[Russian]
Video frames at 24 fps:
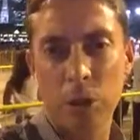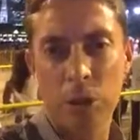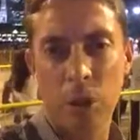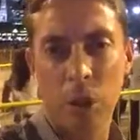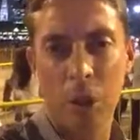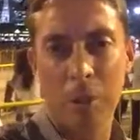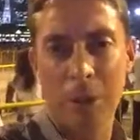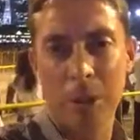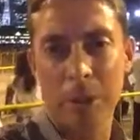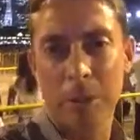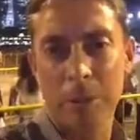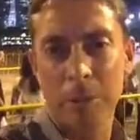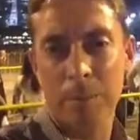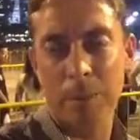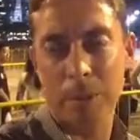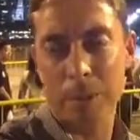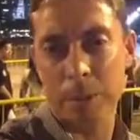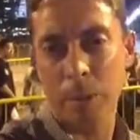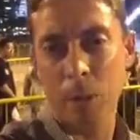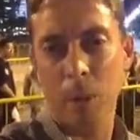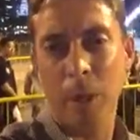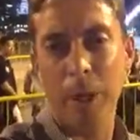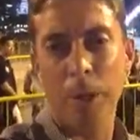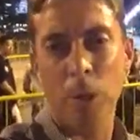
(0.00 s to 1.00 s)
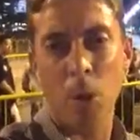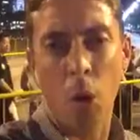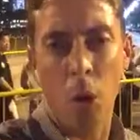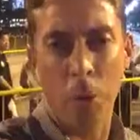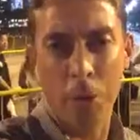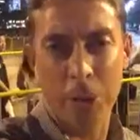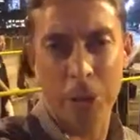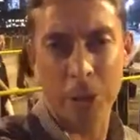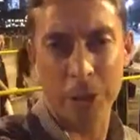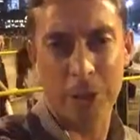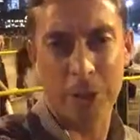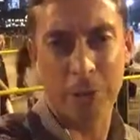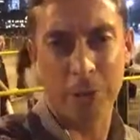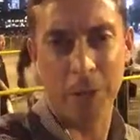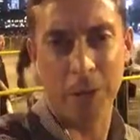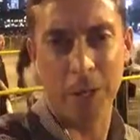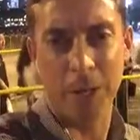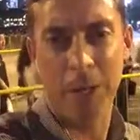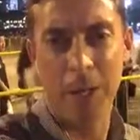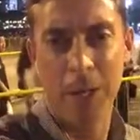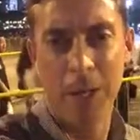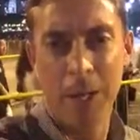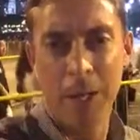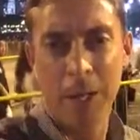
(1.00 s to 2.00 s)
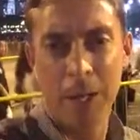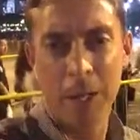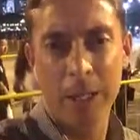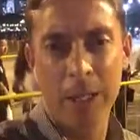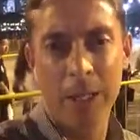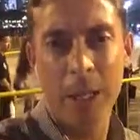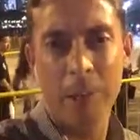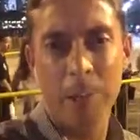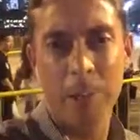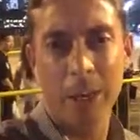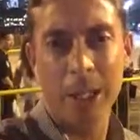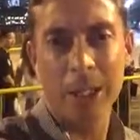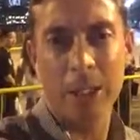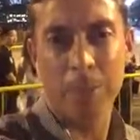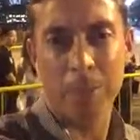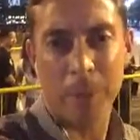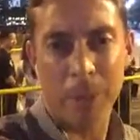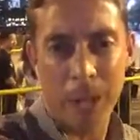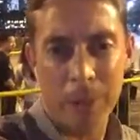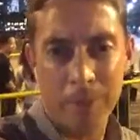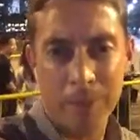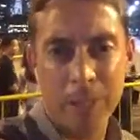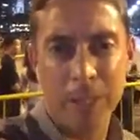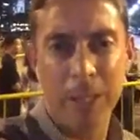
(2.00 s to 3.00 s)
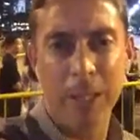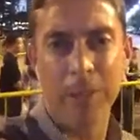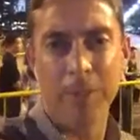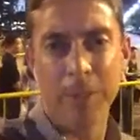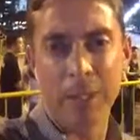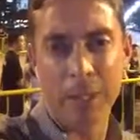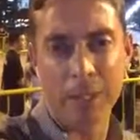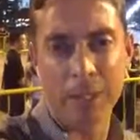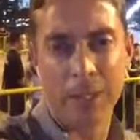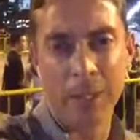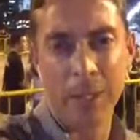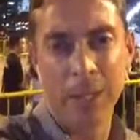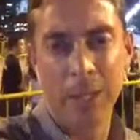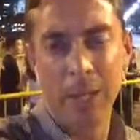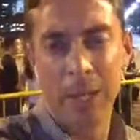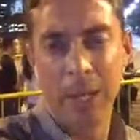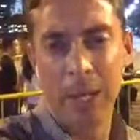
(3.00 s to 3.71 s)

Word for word: чтобы построить общество, где будет справедливость,